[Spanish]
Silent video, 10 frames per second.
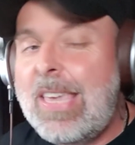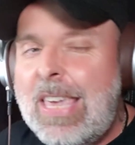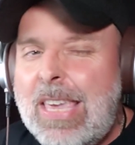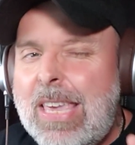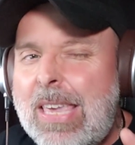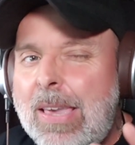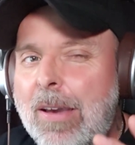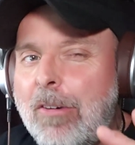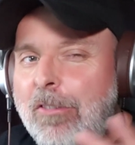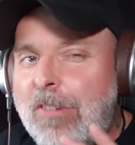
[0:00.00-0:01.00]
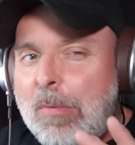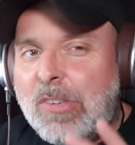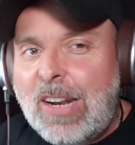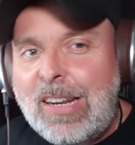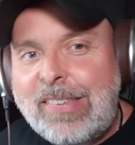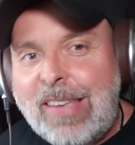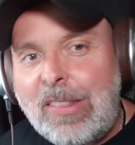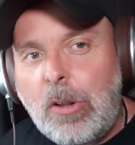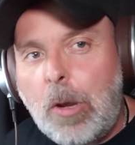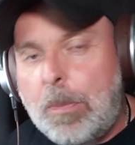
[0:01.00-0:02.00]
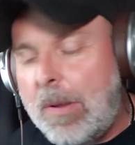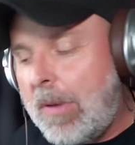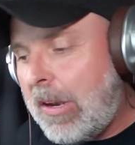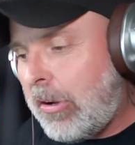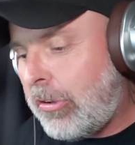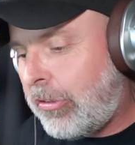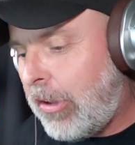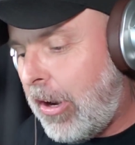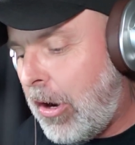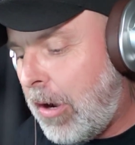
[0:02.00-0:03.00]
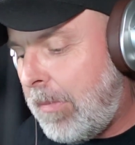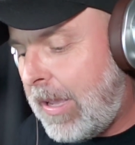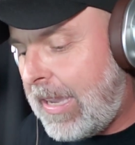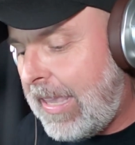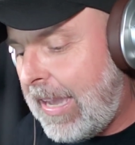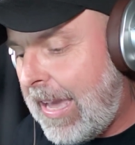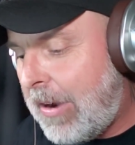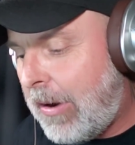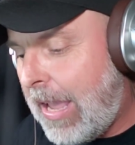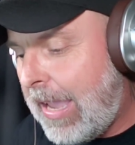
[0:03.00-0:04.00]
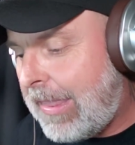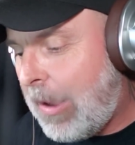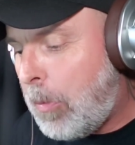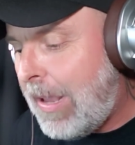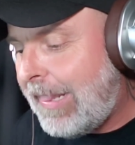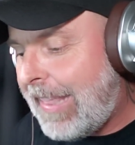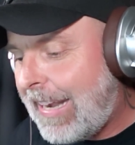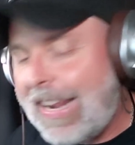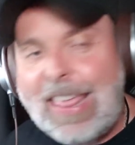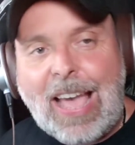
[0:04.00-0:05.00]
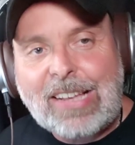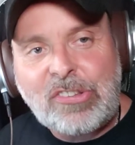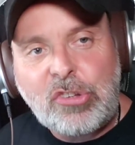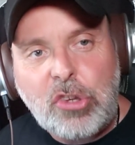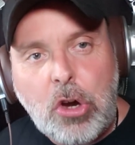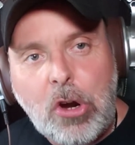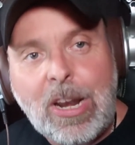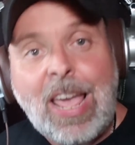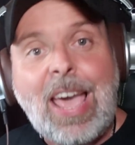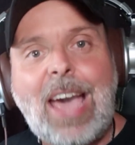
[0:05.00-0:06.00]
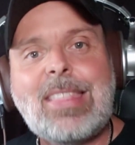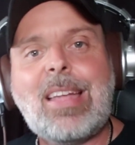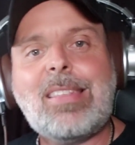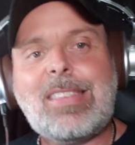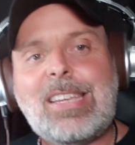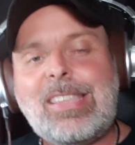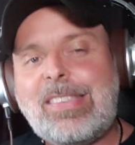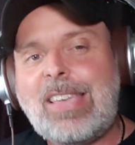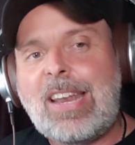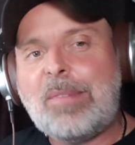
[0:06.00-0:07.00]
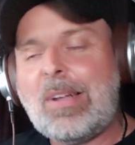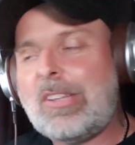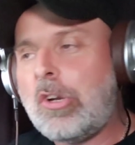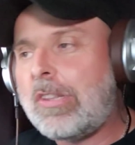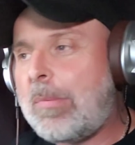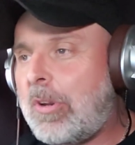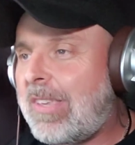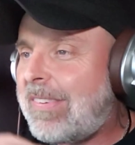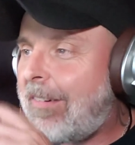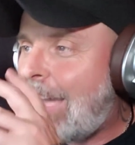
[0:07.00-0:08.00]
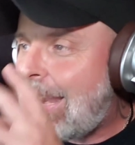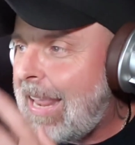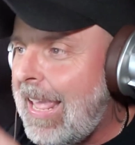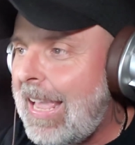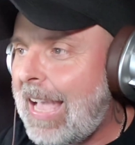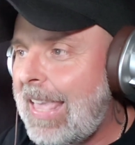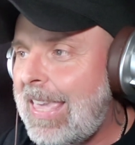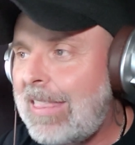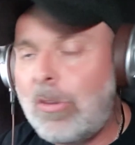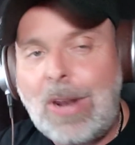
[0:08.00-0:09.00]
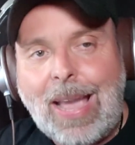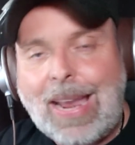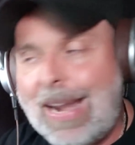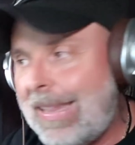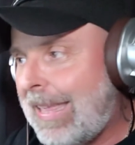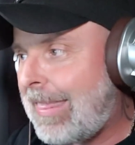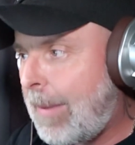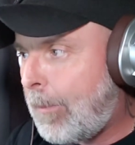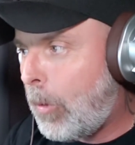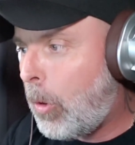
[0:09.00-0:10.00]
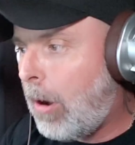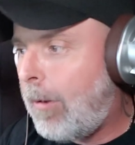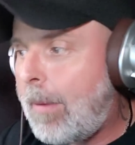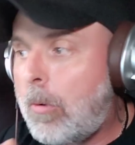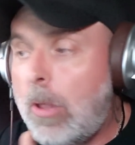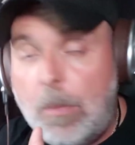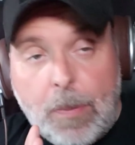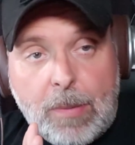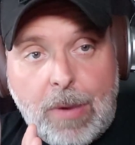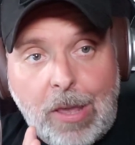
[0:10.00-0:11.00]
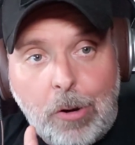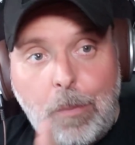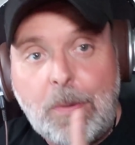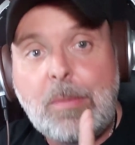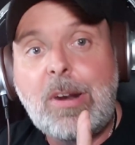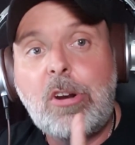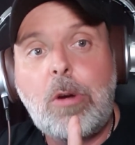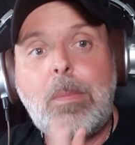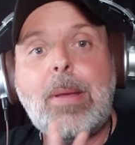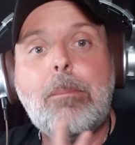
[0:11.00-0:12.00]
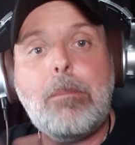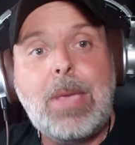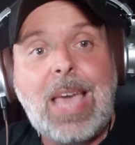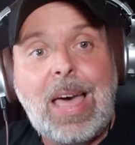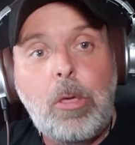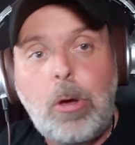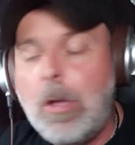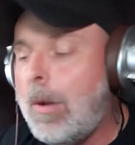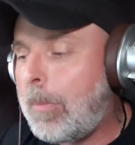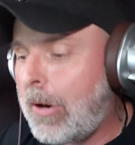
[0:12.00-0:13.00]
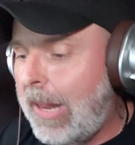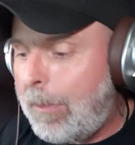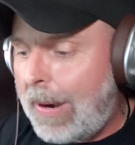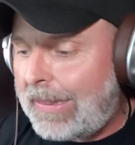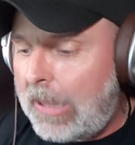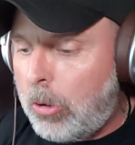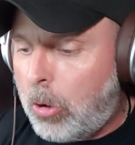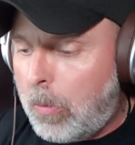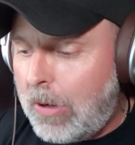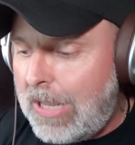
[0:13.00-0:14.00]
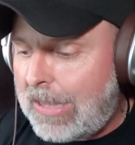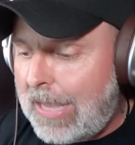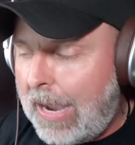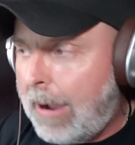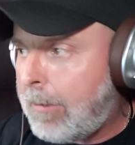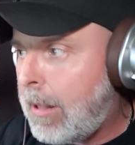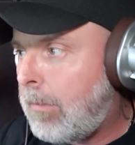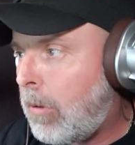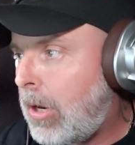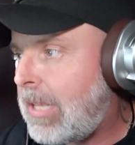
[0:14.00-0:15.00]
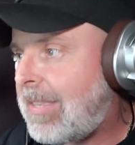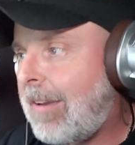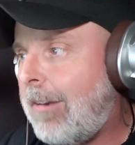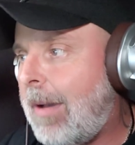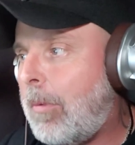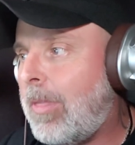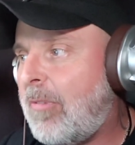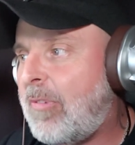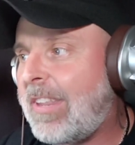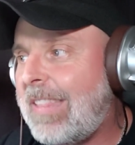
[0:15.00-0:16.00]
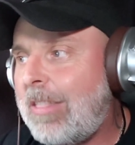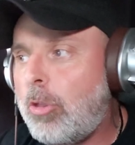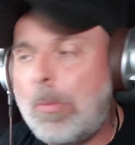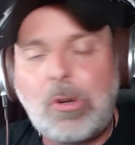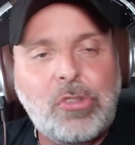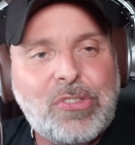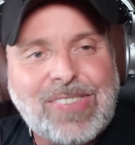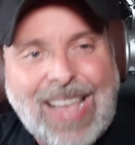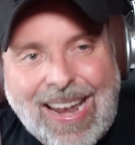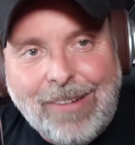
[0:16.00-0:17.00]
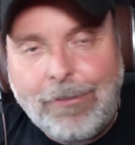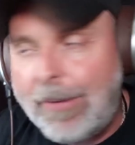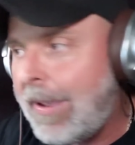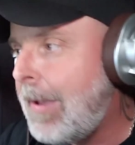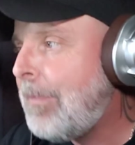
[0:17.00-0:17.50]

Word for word: Y vamos analizando los primeros eh, nombres que llegaron a esta humilde redacción, a esta trinchera patriota, porque se van cayendo las caretas de a poco. Hablamos del primero, el primer nombre enviado por el Partido Comunista Gabriel Boric, hablamos de Fernando Monsalve.